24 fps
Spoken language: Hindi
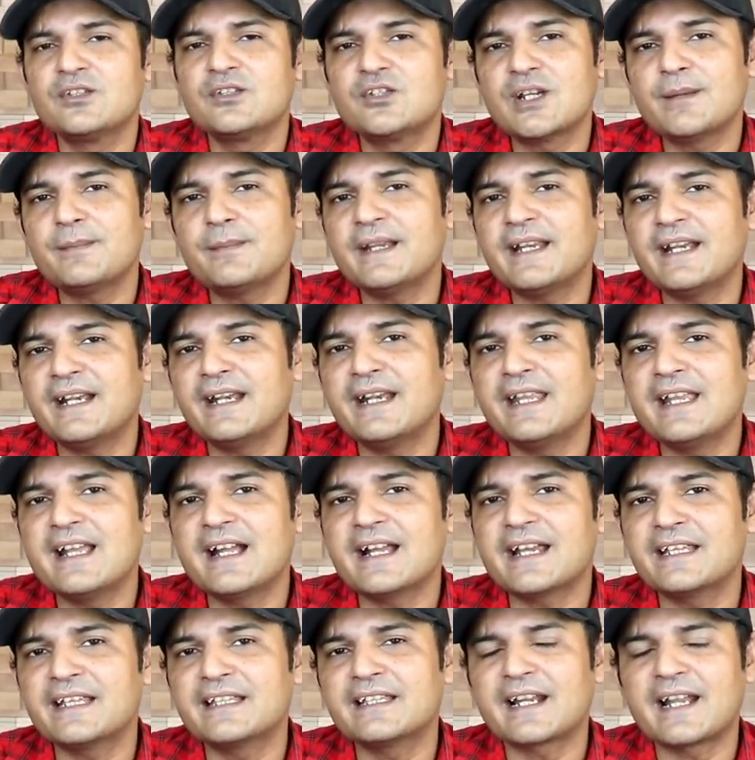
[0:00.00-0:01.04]
जब इंडिया
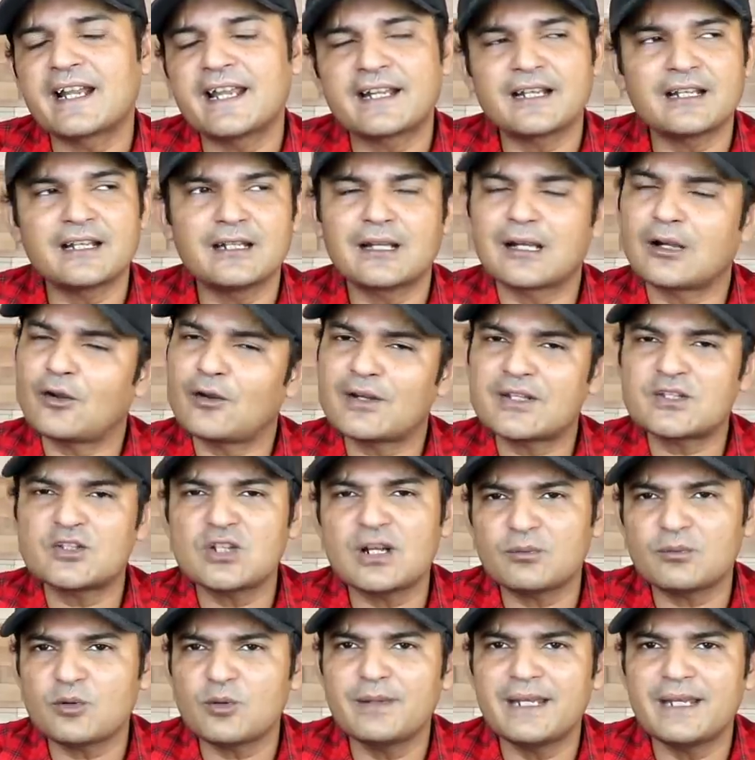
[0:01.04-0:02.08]
के अंदर आए कलर ओएस तो
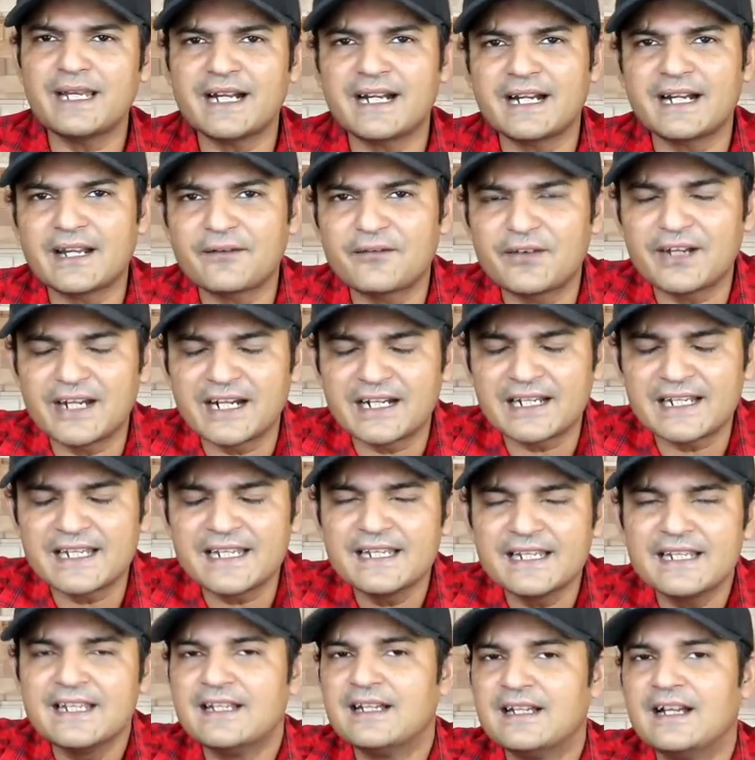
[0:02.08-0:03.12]
आपको मिलेगा डेफिनेटली